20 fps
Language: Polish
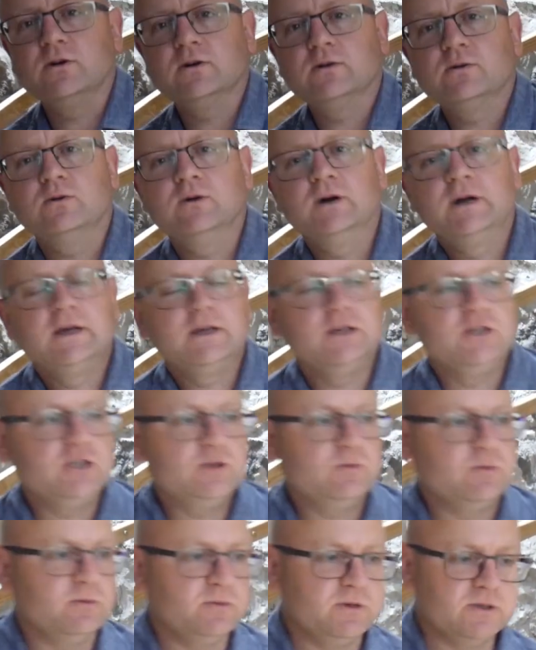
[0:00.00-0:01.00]
roku.
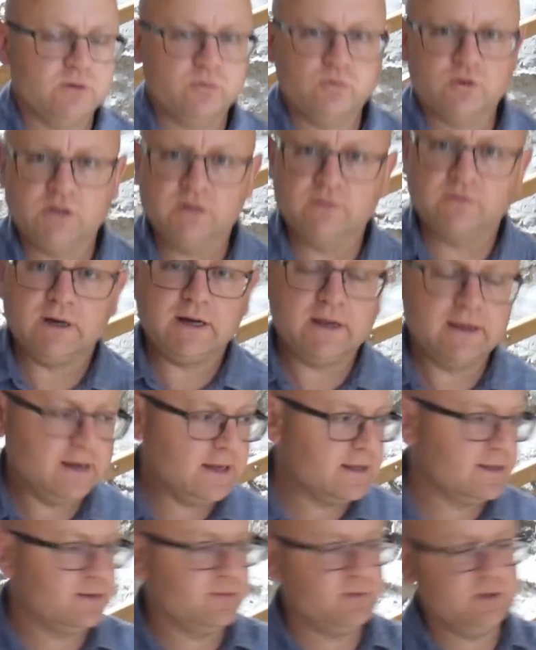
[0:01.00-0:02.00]
Zimą jest dokuczliwa, ale
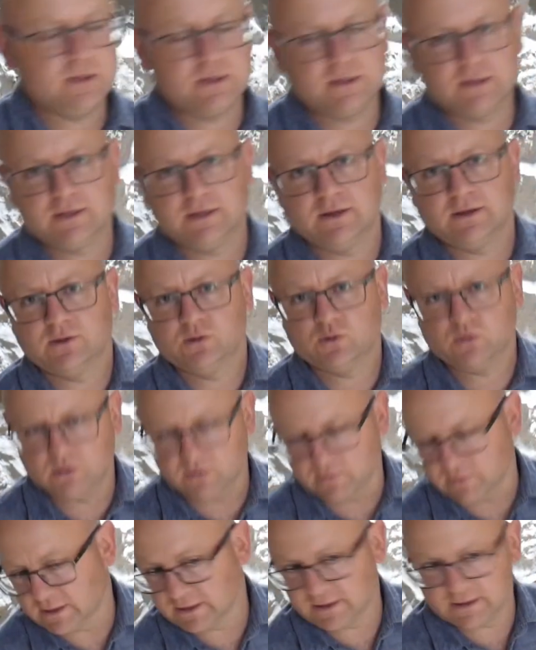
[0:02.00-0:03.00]
latem jest
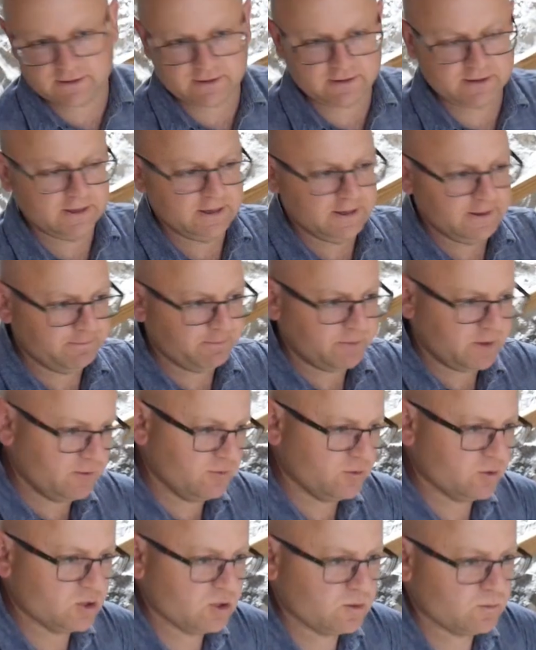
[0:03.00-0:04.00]
cudowna, kiedy
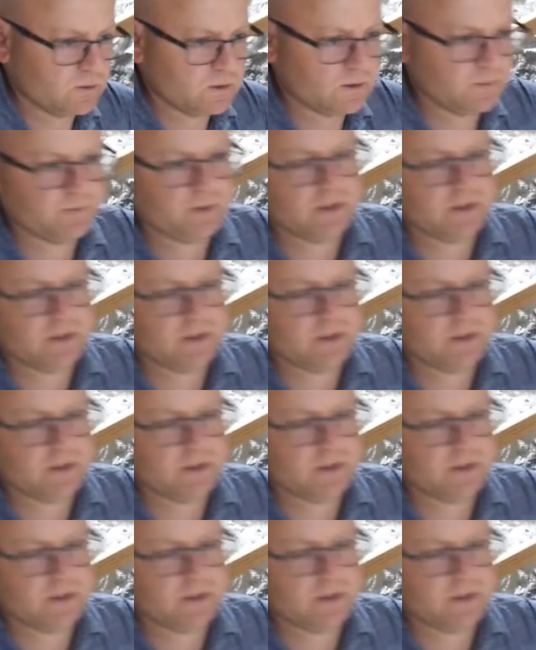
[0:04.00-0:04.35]
Wchodzimy e,